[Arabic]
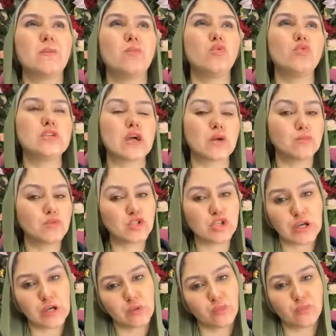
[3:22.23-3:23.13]
مودك
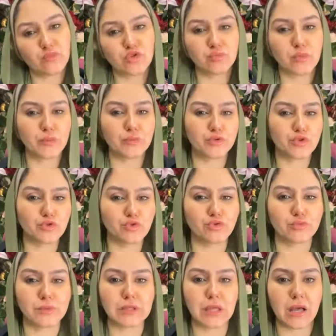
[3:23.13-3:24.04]
مش حلو مش
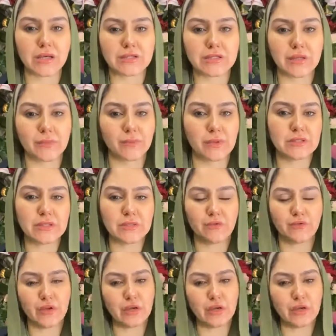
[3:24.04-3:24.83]
مبسوط متعصب تحس ان